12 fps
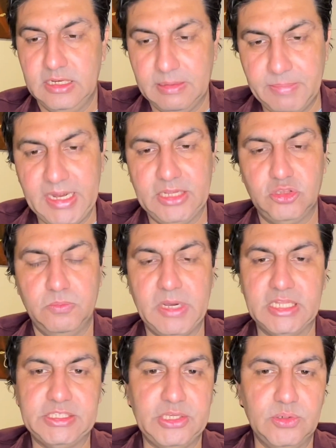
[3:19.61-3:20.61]
नंबर एक तो
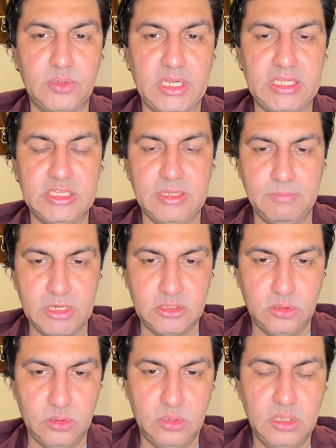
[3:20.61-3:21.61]
बात ये होगी नंबर
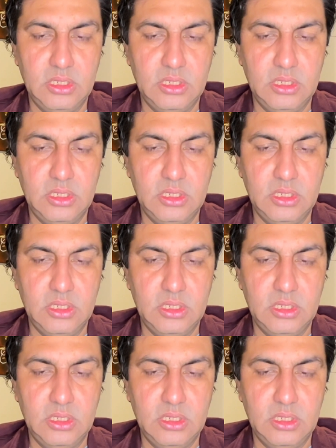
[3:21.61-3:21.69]
दो